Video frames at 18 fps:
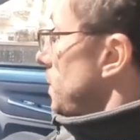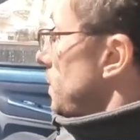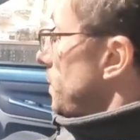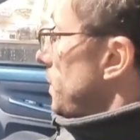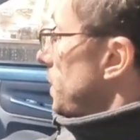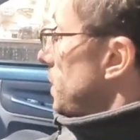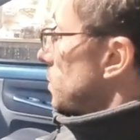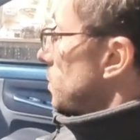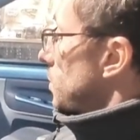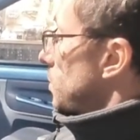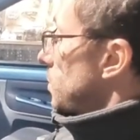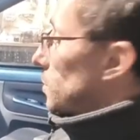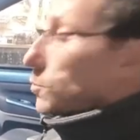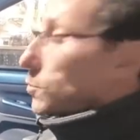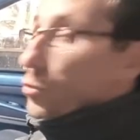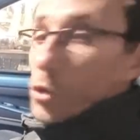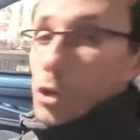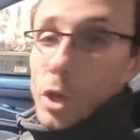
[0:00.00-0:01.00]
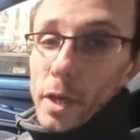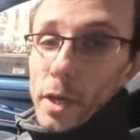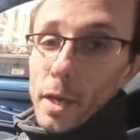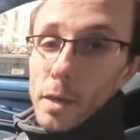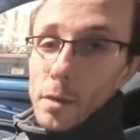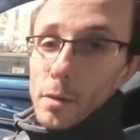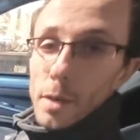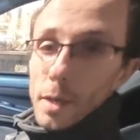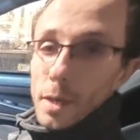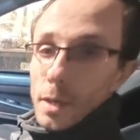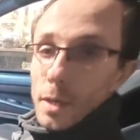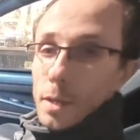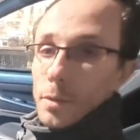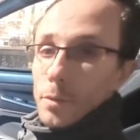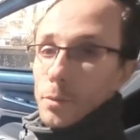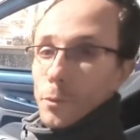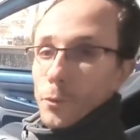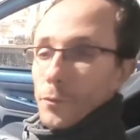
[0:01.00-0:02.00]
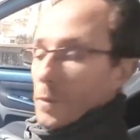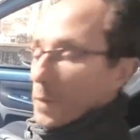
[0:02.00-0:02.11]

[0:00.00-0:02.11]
Parce que ce chacal là, il me fait